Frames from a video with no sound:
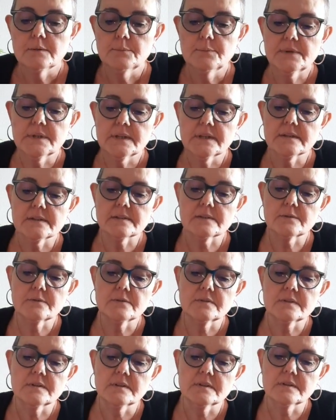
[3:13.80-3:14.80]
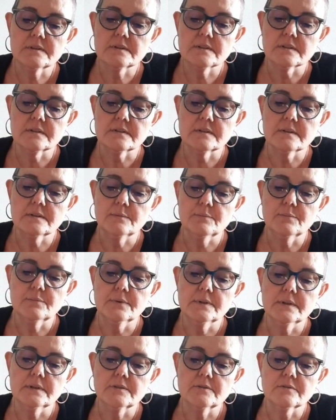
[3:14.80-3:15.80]
Puis qu'est-ce que c'est, ça, cette
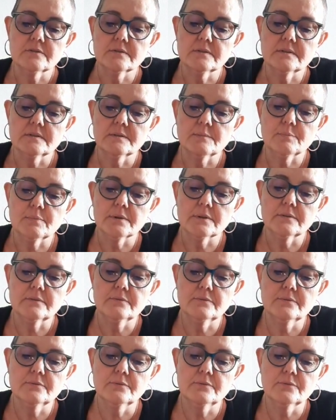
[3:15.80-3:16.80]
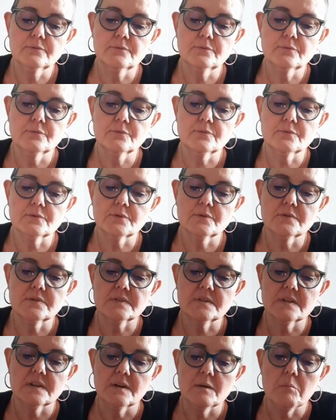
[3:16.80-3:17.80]
bête. Je ne sais pas du tout ce que
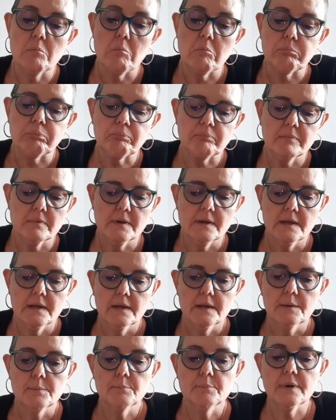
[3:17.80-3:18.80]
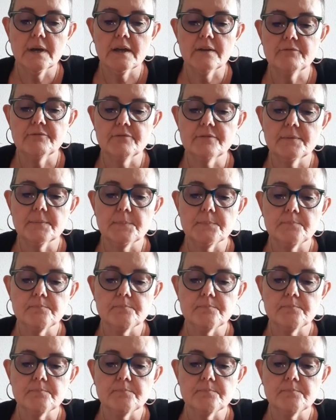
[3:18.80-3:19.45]
c'est. Bref.